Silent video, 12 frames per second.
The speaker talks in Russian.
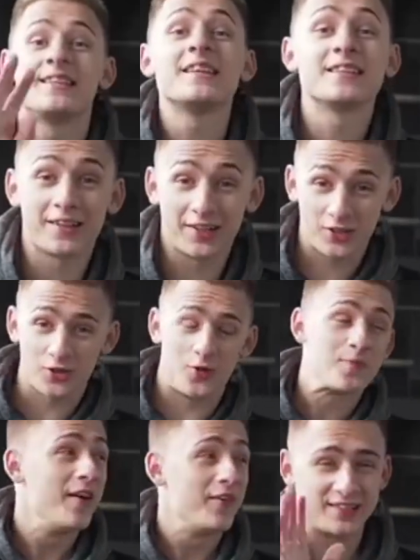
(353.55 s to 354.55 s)
Съездил хорошо.
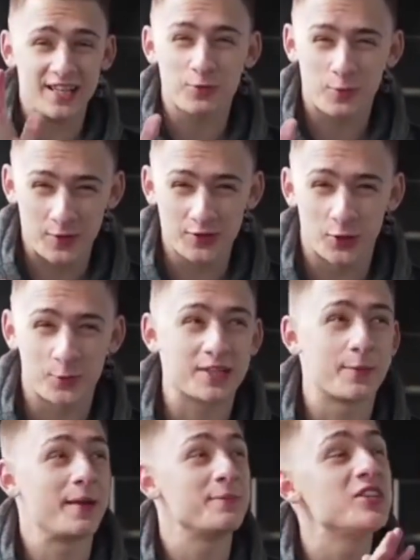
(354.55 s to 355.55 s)
Вы знаешь, вот после отпуска
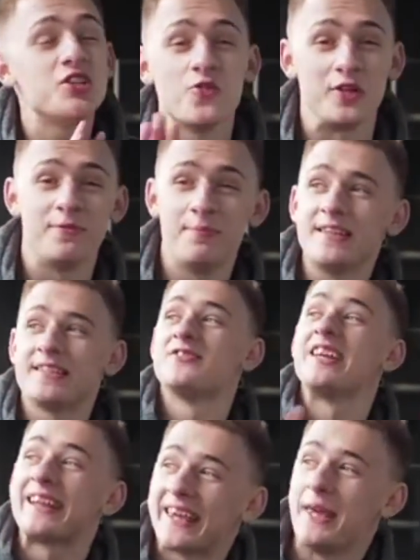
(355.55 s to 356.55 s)
прям ничего не бесит,
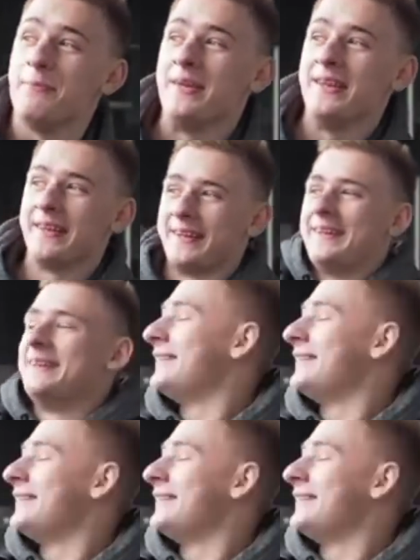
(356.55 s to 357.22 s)
все такие милые.